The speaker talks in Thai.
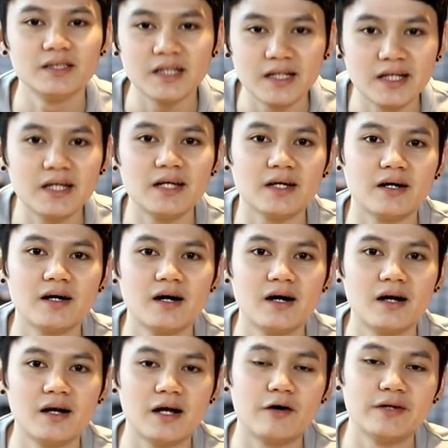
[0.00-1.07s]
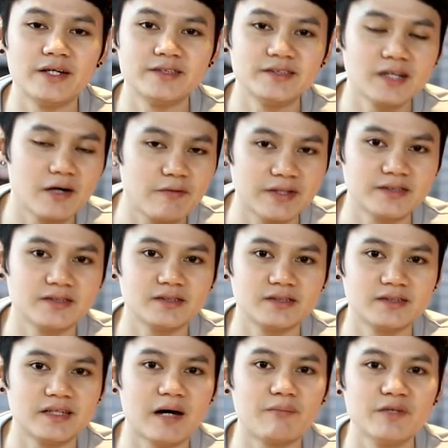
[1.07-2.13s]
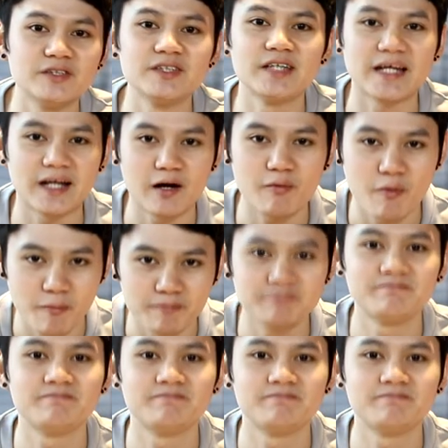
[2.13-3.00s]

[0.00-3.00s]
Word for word: ที่นี่เราเน้นเซอร์วิสนำบิสเนสครับผม